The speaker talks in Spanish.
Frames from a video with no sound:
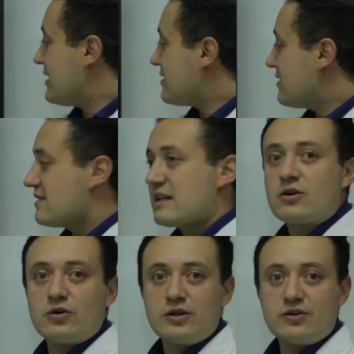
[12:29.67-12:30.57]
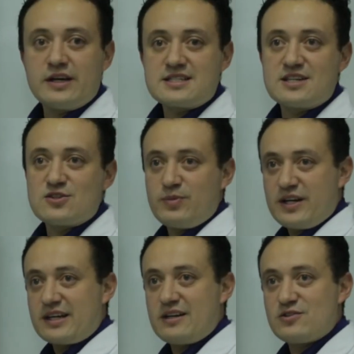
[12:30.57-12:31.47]
este es el código de acceso
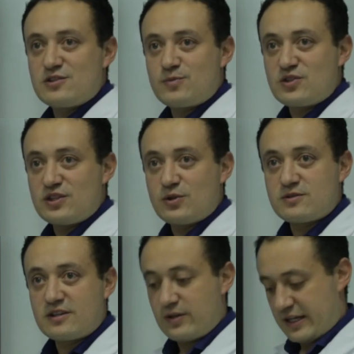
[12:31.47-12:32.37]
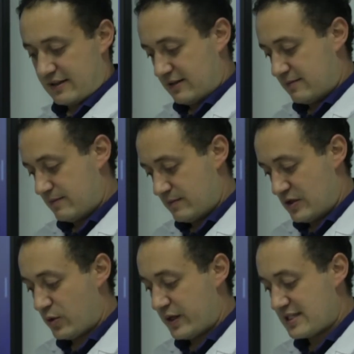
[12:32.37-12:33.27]
para que los dispositivos se conecten.
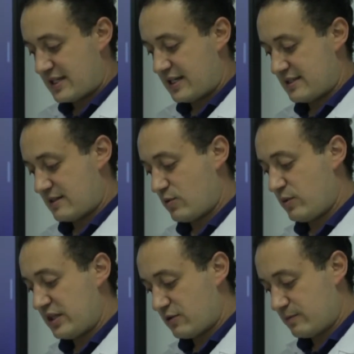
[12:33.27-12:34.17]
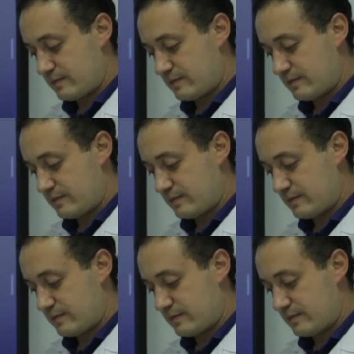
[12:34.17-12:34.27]
Lo voy a hacer en este momento.